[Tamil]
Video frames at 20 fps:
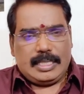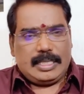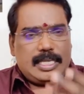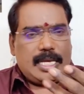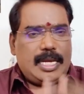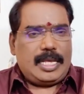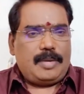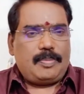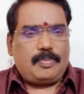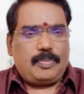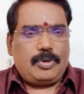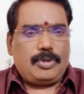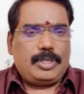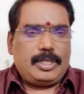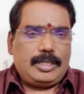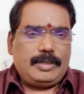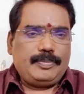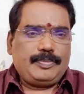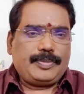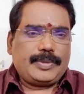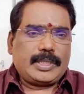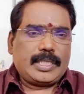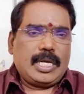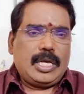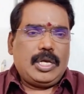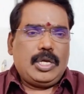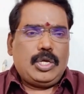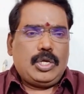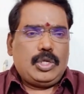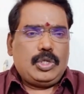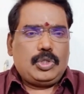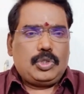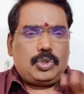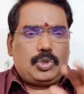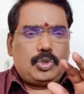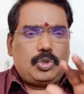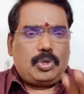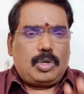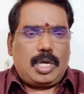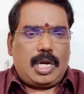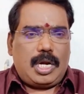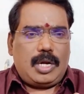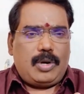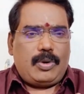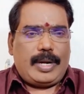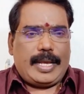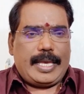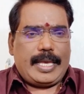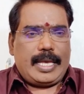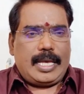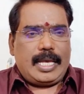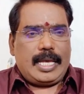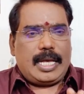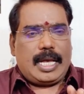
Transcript: சரி இப்போது சுக்கரனுடைய